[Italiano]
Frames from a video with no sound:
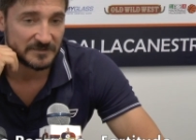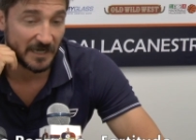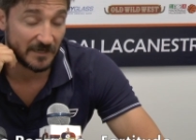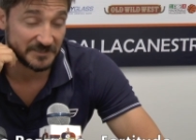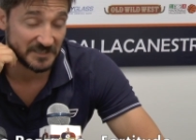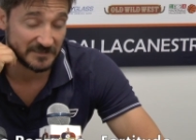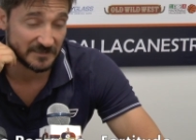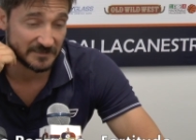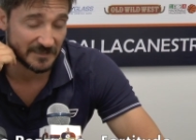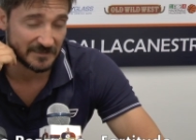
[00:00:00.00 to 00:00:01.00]
sarà una
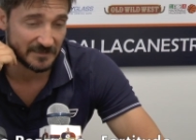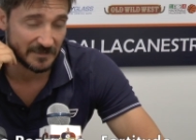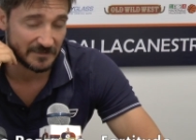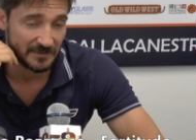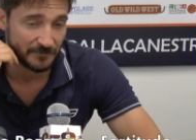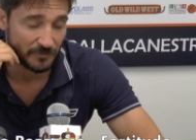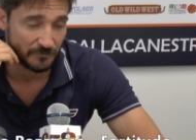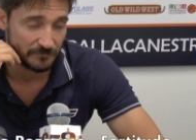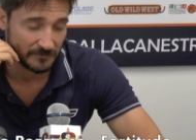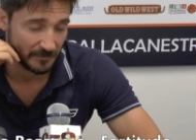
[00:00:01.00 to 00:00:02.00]
scelta dettata da, da,
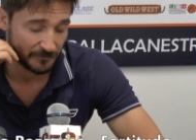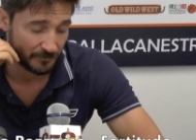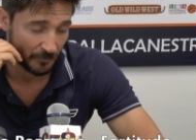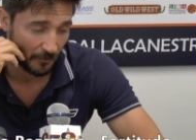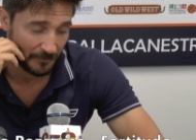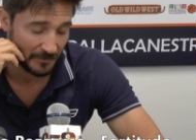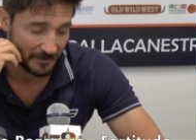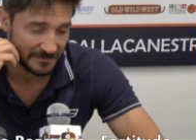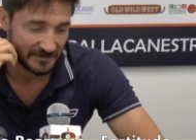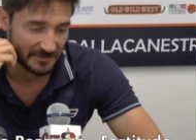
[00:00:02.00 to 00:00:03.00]
da,
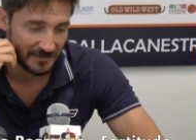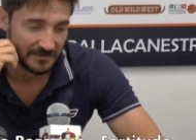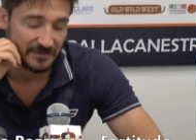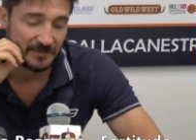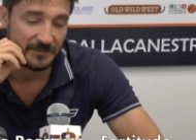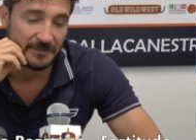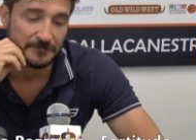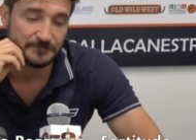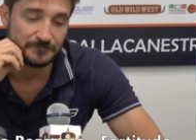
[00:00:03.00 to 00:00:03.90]
probabilmente da,